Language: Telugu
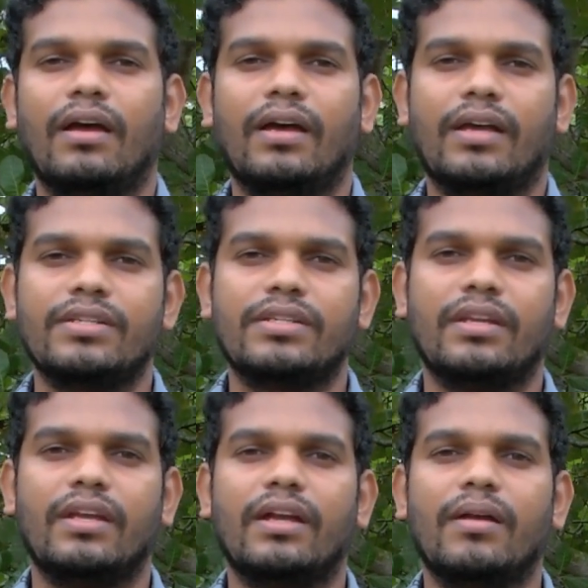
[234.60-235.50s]

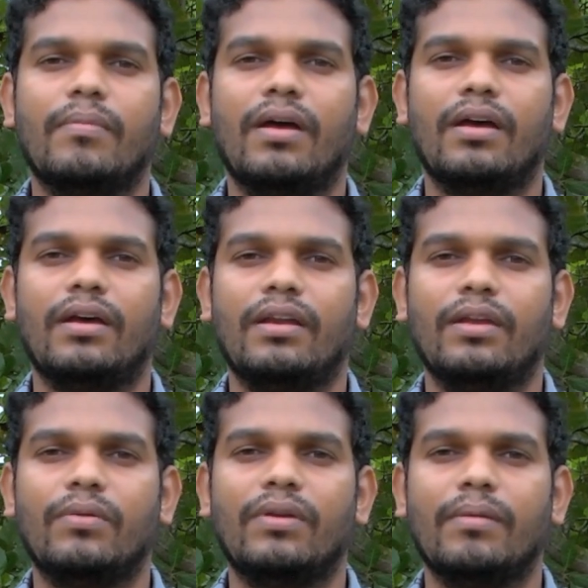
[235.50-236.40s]
ఆకర్షణీయంగా మా
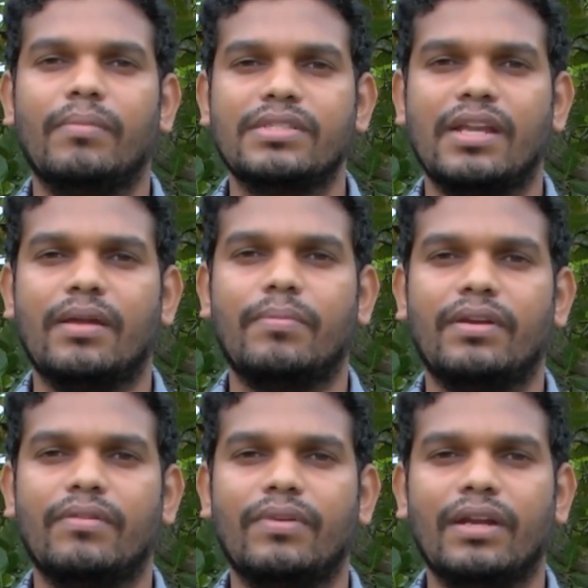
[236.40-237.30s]
లేకుండా మచ్చలు
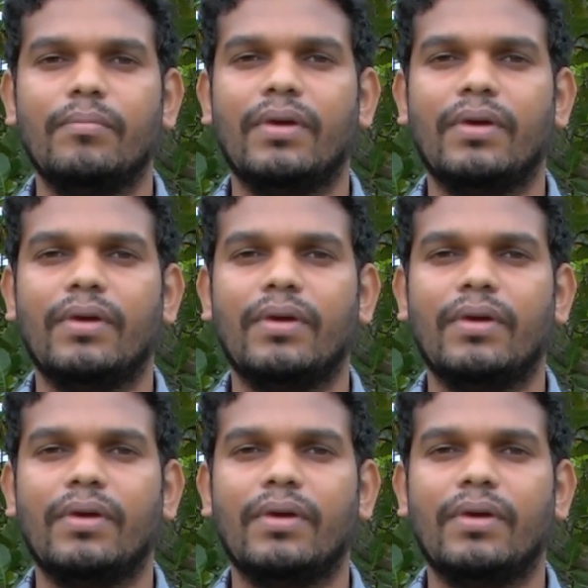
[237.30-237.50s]
ఏర్పడటం వలన